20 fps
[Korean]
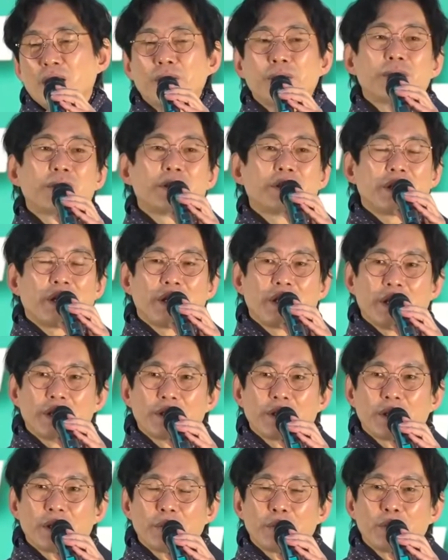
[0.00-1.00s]
그런 것들에
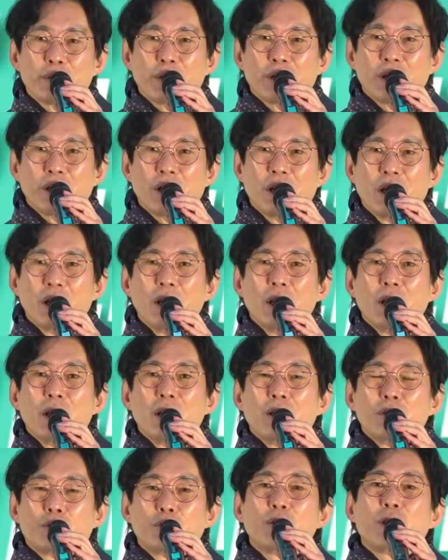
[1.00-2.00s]
대해서 여러분들이
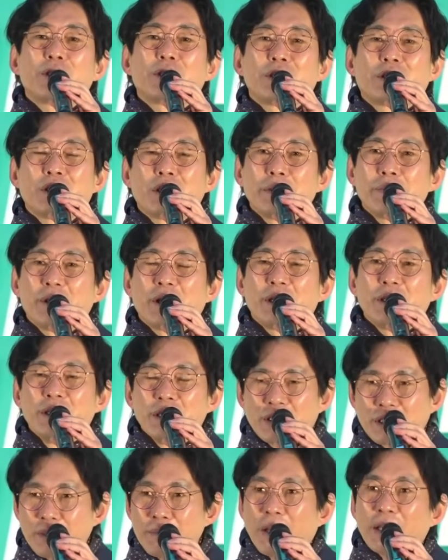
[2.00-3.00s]
주위에서 들으면
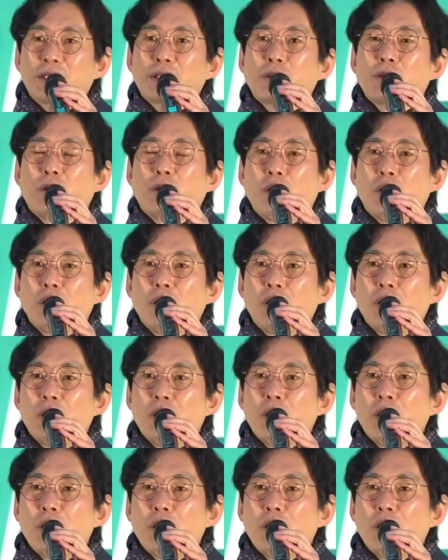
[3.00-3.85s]
잊지 마시고